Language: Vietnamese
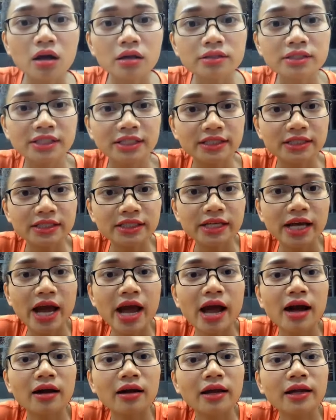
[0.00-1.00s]
Chị
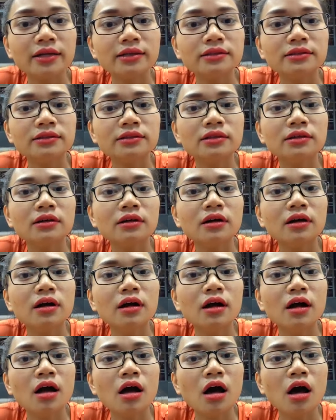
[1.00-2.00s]
Trang này,
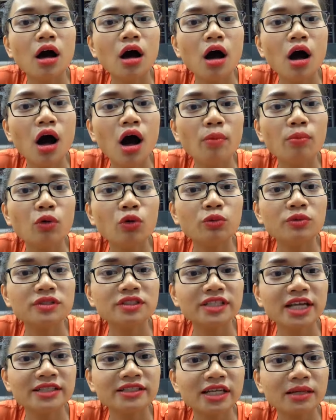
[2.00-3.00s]
hóp bụng
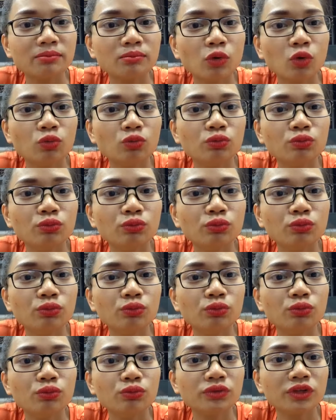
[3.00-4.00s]
siết chặt bụng
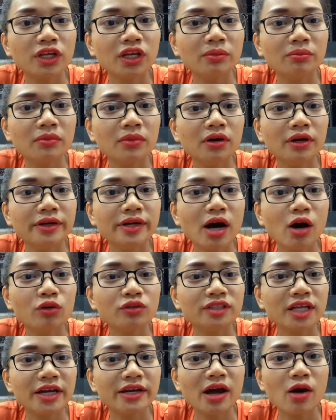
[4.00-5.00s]
thì mới đầu
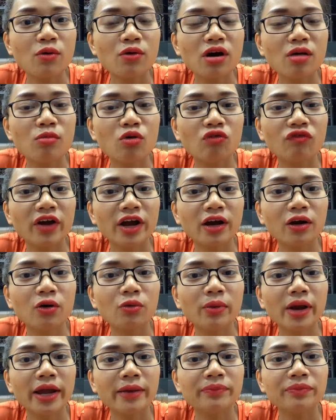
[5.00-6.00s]
sẽ đau cơ bụng phải
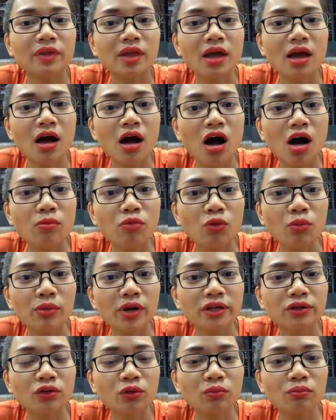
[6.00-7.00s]
không em? Hóp bụng
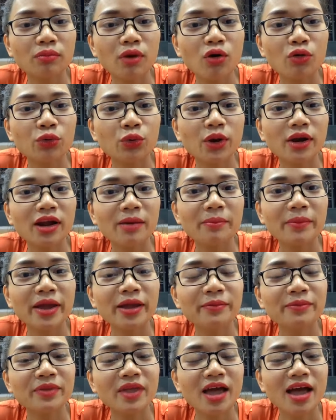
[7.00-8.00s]
liên tục mau đuối lắm
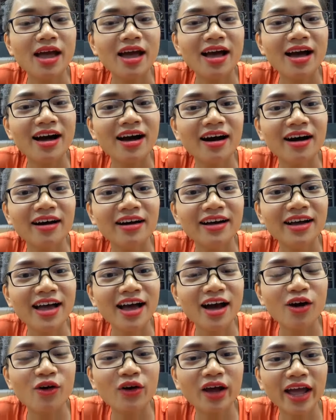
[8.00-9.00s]
em.
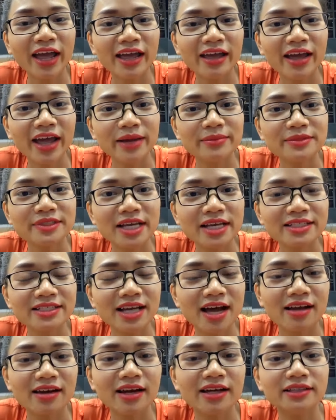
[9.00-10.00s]
Ok, em sẽ
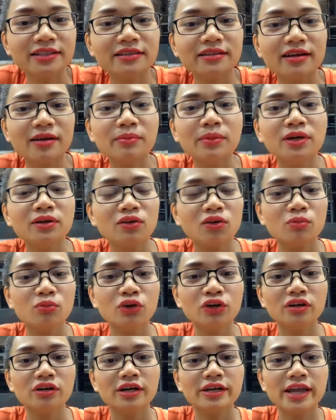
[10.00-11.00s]
trả lời từng comment của
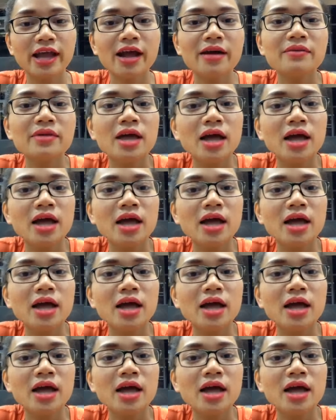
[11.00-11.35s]
mọi người nhé.